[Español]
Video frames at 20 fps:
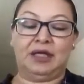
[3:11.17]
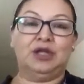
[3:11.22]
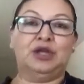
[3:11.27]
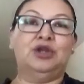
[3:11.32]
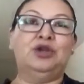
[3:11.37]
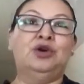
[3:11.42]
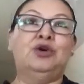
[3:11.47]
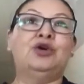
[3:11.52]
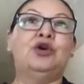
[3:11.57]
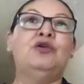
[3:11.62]

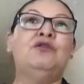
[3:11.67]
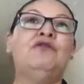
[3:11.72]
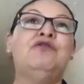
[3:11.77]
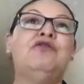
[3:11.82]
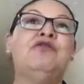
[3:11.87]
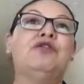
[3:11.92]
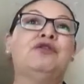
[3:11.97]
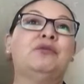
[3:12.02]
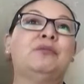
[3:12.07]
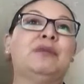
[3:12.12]
no
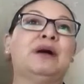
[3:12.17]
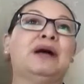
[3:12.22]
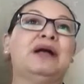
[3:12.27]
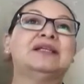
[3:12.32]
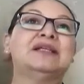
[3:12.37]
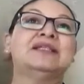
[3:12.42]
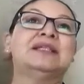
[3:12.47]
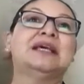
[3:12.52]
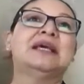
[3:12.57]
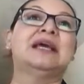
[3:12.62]

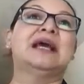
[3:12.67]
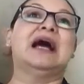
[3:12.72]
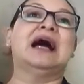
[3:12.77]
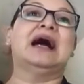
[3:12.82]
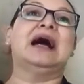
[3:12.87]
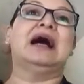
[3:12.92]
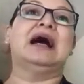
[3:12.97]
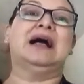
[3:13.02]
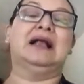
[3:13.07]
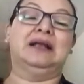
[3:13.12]
conformarse
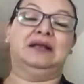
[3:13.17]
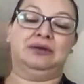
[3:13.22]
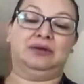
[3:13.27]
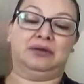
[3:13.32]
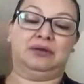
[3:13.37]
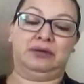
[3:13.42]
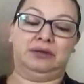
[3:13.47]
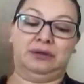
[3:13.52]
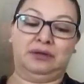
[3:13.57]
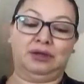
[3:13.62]
a
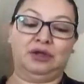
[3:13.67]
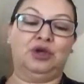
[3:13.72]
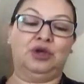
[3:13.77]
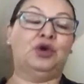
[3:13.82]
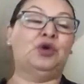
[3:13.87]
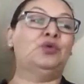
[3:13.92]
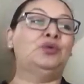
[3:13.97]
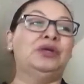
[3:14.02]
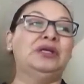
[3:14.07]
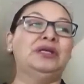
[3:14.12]
algo,
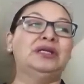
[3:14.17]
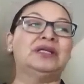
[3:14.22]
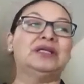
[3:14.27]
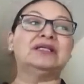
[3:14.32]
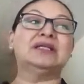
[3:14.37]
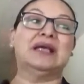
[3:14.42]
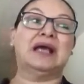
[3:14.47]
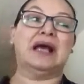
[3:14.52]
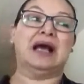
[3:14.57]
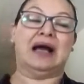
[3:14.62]
no
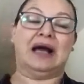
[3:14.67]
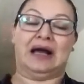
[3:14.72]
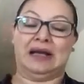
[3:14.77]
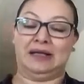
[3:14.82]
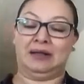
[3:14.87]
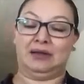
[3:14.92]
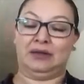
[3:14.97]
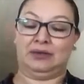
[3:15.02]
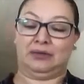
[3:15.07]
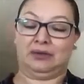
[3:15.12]
unirse a
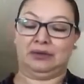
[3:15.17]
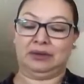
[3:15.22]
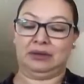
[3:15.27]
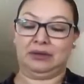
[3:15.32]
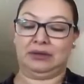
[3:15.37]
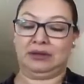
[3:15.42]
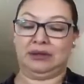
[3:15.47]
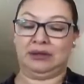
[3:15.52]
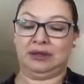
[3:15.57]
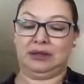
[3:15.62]
algo.
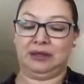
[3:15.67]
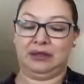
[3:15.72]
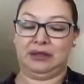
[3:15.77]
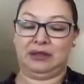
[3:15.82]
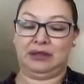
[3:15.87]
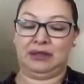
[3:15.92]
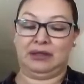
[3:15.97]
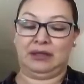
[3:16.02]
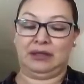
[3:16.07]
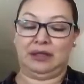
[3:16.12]

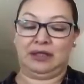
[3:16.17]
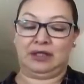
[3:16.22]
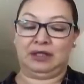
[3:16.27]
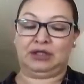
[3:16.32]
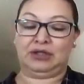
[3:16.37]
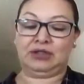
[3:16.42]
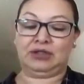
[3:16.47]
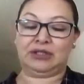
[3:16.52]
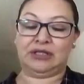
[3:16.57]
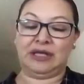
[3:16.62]

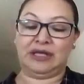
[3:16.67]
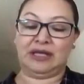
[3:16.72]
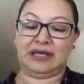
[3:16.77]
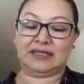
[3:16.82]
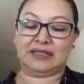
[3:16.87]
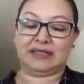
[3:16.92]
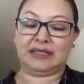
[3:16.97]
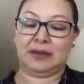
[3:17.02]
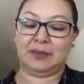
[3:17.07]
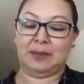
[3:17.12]
Dios le da
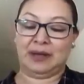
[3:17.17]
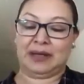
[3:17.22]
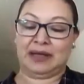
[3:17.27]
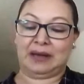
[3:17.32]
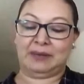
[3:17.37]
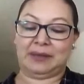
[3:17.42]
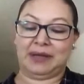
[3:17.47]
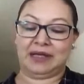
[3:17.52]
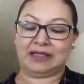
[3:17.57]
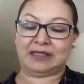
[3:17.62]
esta
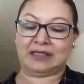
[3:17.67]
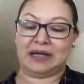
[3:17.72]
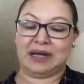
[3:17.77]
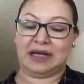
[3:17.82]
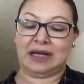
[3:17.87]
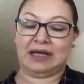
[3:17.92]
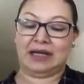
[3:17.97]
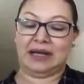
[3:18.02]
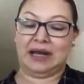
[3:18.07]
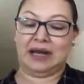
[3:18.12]
palabra a
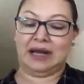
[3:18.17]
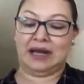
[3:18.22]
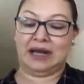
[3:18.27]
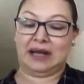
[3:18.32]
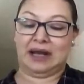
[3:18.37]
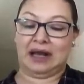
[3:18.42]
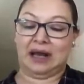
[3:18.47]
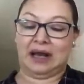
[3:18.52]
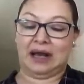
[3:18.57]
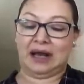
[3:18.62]
Israel
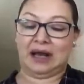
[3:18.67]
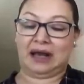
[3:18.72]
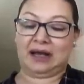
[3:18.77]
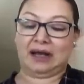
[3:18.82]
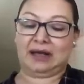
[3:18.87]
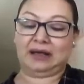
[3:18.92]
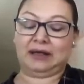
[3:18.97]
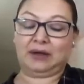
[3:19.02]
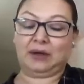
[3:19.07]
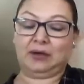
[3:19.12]

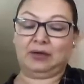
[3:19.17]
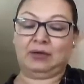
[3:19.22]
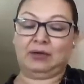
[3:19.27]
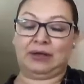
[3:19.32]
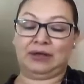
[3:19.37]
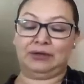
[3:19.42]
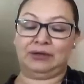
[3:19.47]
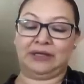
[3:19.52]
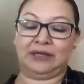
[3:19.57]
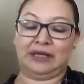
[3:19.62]

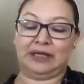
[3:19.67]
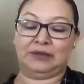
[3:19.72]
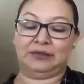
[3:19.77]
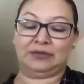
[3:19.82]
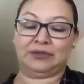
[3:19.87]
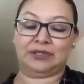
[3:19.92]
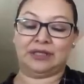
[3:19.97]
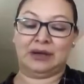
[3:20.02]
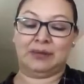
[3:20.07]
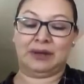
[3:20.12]
cuando le
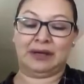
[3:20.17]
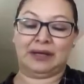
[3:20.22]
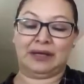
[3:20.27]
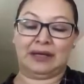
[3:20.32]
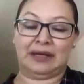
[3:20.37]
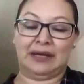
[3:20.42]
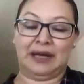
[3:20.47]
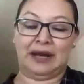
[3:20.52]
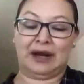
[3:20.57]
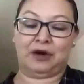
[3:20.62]
anunciaba
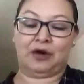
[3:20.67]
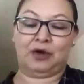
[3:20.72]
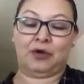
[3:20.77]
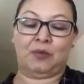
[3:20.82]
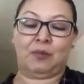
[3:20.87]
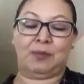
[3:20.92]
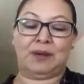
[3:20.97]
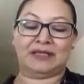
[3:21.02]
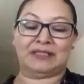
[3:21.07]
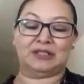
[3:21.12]
que la
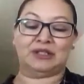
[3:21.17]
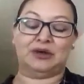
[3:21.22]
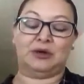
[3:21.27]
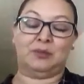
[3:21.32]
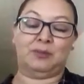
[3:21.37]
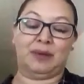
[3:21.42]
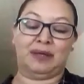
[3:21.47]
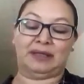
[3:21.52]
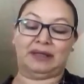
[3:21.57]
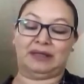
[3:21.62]

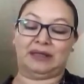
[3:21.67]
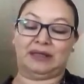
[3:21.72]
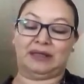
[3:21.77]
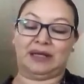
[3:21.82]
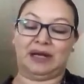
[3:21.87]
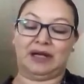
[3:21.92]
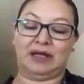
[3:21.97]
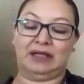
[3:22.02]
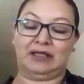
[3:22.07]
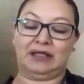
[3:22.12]
compasión
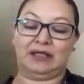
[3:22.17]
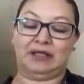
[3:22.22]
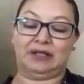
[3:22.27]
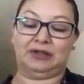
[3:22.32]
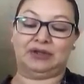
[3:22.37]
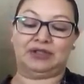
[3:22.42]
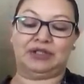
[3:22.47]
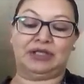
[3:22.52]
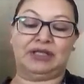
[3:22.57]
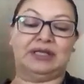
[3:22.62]
paternal de
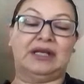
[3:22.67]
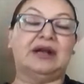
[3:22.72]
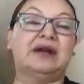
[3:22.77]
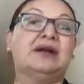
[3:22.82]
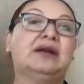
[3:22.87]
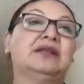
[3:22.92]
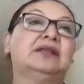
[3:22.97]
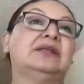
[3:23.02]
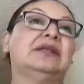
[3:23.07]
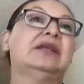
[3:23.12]
Dios sería
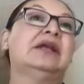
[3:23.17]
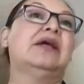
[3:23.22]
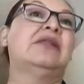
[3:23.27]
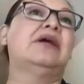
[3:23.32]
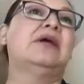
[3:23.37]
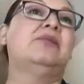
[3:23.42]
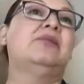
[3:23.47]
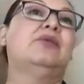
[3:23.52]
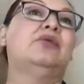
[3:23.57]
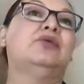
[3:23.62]

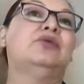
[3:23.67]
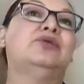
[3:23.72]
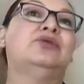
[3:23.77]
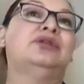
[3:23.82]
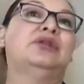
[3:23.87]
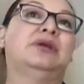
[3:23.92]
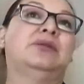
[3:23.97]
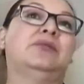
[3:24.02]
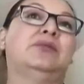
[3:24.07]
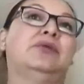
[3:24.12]
retirada por un
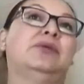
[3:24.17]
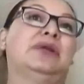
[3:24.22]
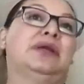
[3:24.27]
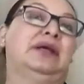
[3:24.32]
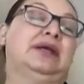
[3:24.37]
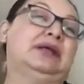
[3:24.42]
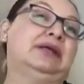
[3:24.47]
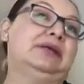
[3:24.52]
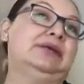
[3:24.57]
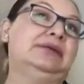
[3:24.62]
tiempo
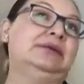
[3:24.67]
de él.